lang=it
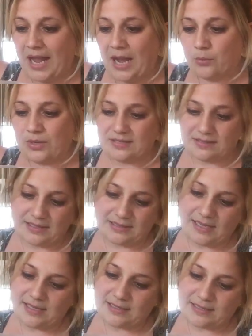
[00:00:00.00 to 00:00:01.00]
Ha una
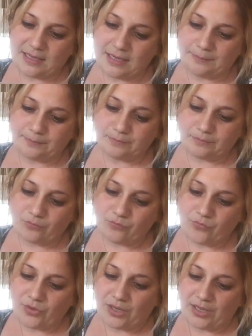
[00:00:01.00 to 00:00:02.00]
scadenza
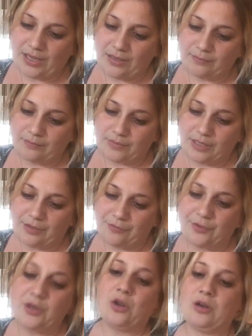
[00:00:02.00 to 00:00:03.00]
che è
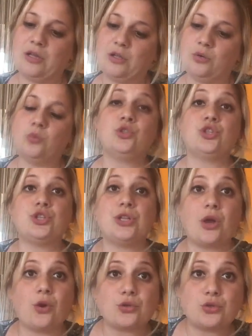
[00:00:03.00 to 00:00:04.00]
fino all'11 di
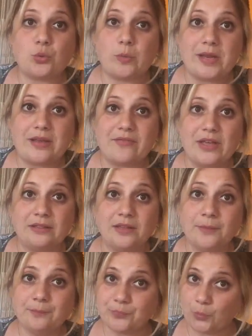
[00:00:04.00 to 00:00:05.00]
agosto
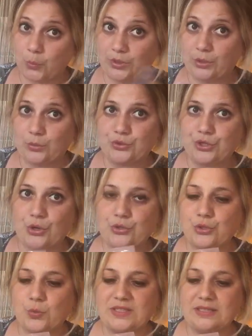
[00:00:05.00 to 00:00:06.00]
2020, quindi l'11
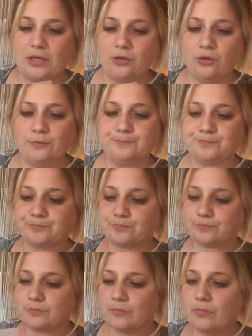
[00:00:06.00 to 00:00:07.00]
agosto di quest'anno,
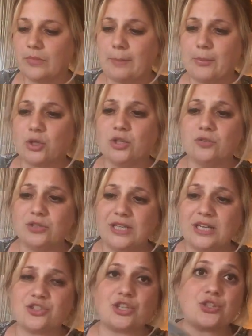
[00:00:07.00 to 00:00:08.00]
però devo
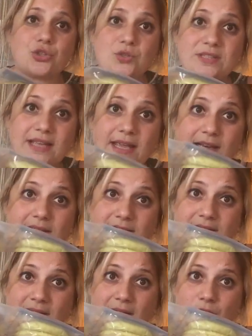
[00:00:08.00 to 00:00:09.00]
dire ce ne sono 6
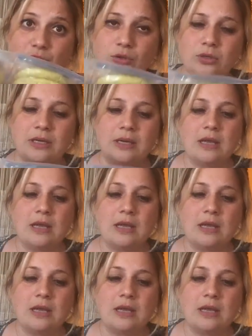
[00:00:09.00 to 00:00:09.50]
all'interno.